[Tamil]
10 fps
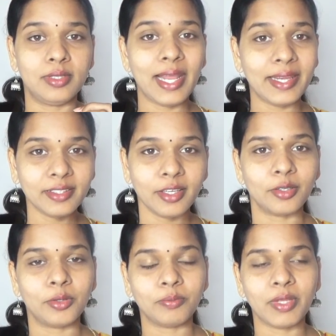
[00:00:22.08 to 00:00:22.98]
லைட்டாக
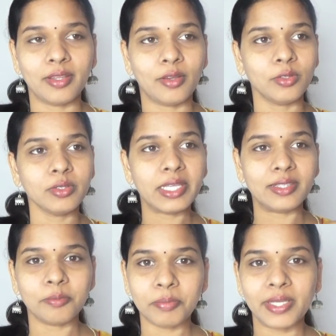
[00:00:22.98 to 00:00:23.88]
இருக்கணும் அதாவது
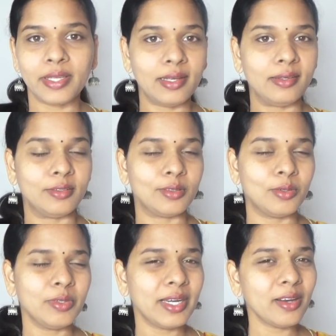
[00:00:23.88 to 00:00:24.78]
எதர் பிங்க் கலரில்
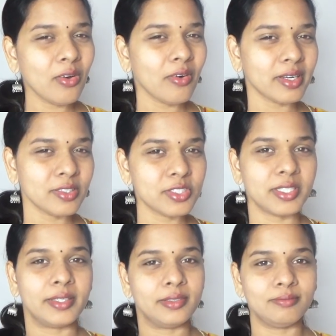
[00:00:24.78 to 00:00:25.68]
இருக்கணும் இல்லைனா ஆரஞ்ச்
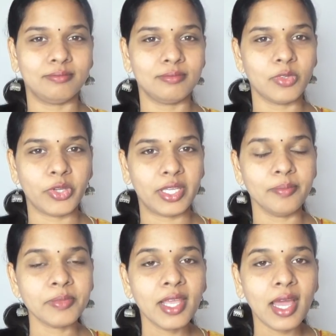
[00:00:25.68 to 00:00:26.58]
ஷேடு ஓகே
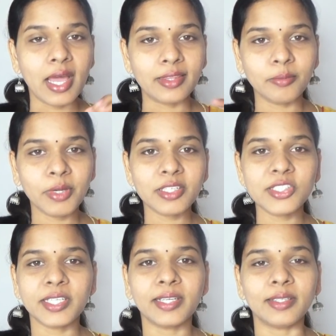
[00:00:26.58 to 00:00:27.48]
அந்த மாதிரி
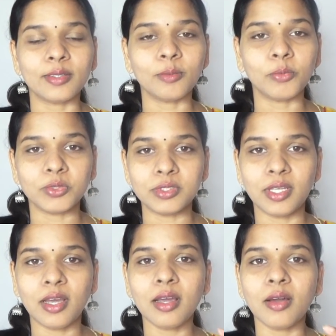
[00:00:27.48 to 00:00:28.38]
ஷேட்டில் இருக்கும்போது
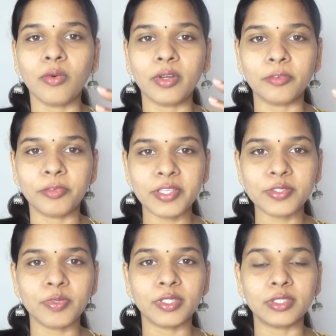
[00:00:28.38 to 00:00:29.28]
தான் அவங்க
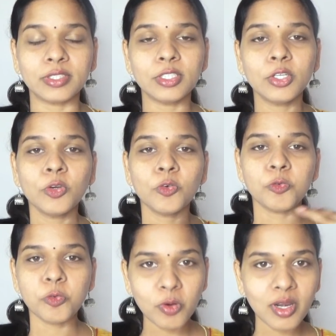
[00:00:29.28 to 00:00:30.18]
ஃபேஸ் வந்து
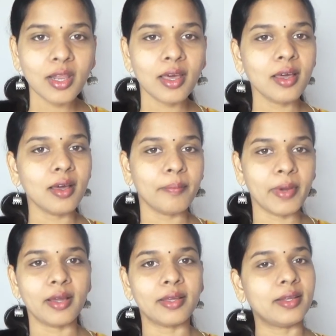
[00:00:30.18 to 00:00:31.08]
ஃபுல்லாக
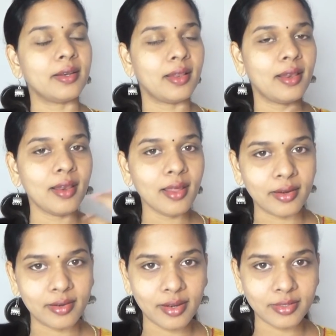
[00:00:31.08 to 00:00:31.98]
பார்க்க நல்லா
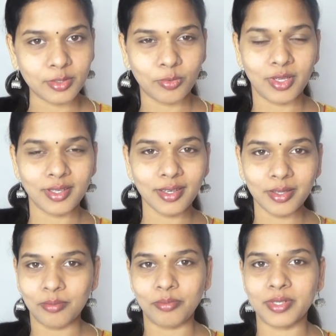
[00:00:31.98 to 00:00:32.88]
அட்ராக்டிவாக நல்லா
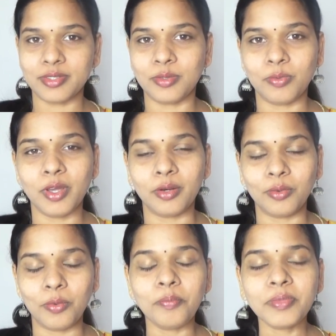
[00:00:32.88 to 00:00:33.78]
இம்ப்ரெசிவாக
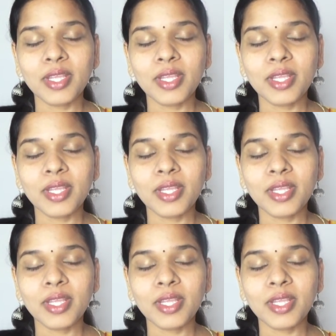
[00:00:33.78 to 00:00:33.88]
இருக்கும்